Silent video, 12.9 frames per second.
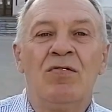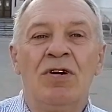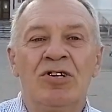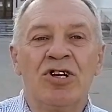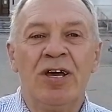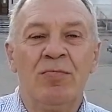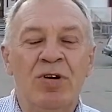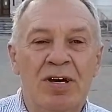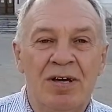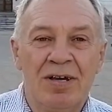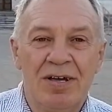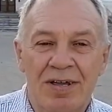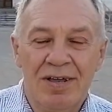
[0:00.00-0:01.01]

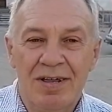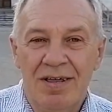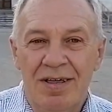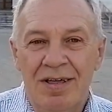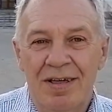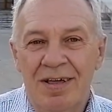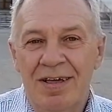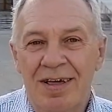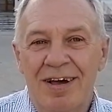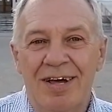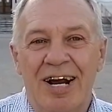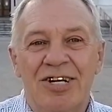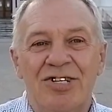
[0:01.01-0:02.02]
Уважаемые
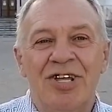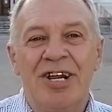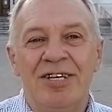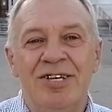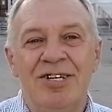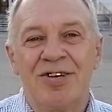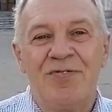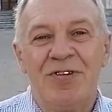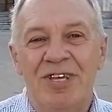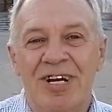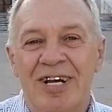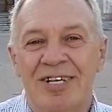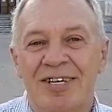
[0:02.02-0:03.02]
граждане Российской
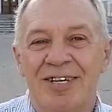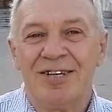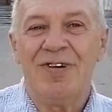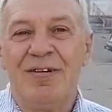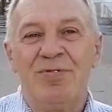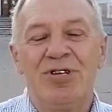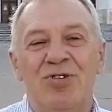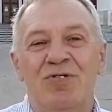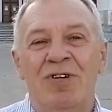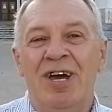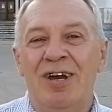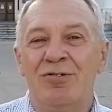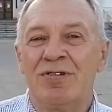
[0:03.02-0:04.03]
Федерации, с вами
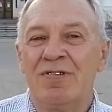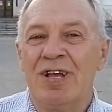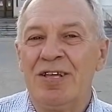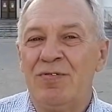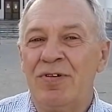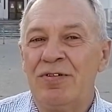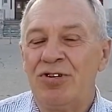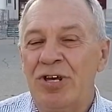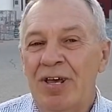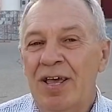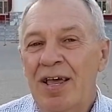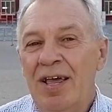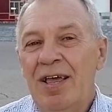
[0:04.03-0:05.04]
снова я, Люс Владимирович.
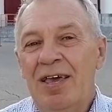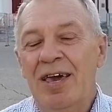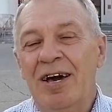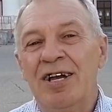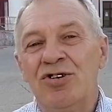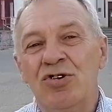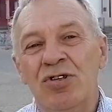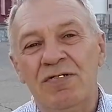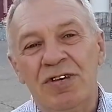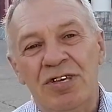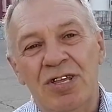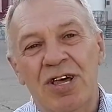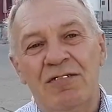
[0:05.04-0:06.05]
Я хочу
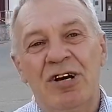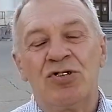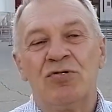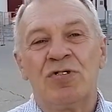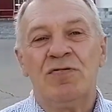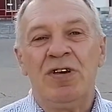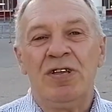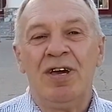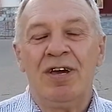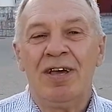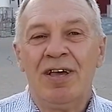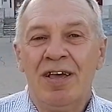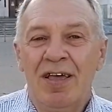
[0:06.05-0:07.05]
довести до вашего
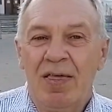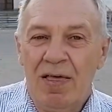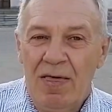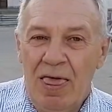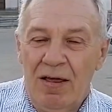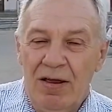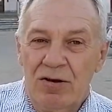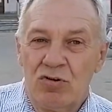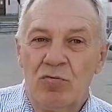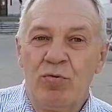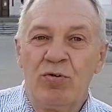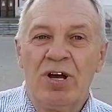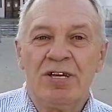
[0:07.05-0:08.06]
сведения,
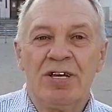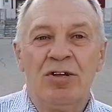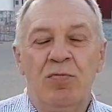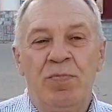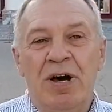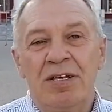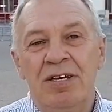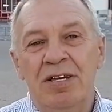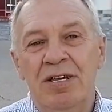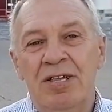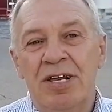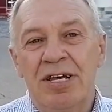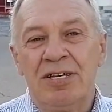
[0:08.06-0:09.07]
что по указанию партии
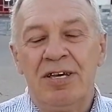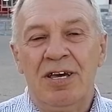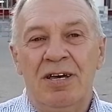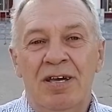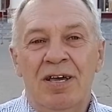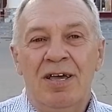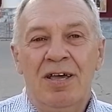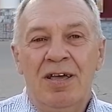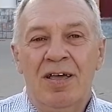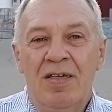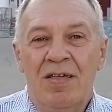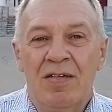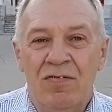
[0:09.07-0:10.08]
«Единая Россия»
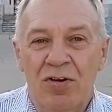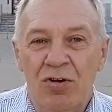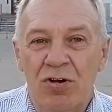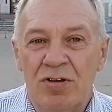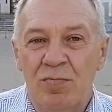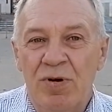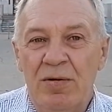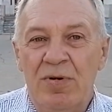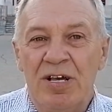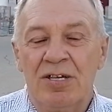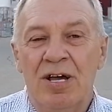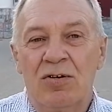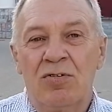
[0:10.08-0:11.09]
ведется
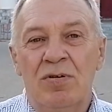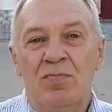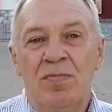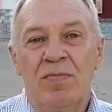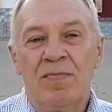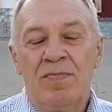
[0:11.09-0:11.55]
борьба с народом,